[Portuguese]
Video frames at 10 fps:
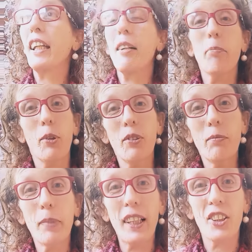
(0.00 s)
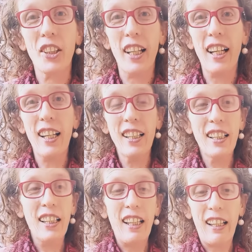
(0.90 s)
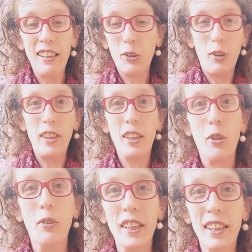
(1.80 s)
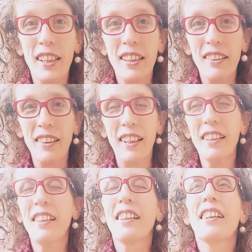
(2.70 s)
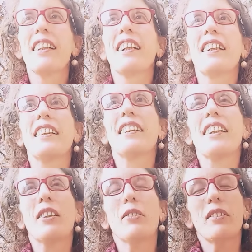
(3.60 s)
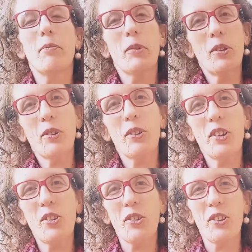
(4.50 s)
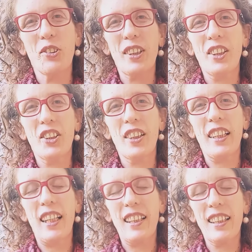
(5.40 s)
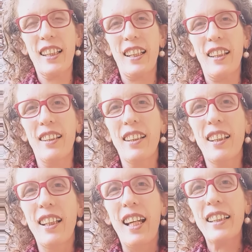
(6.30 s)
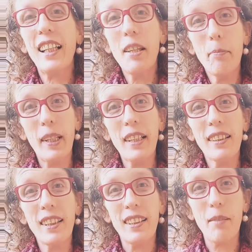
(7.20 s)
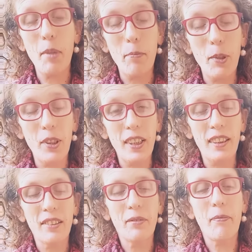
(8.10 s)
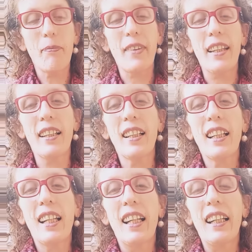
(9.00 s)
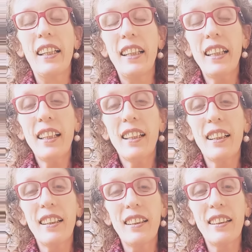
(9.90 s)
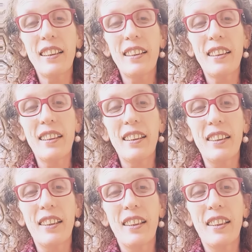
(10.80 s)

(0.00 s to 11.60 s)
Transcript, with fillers: que era bom para tirar as coisas ruins, né? Então é muito gostoso a gente ter essa, essa lembrança, essa memória. Né? E é,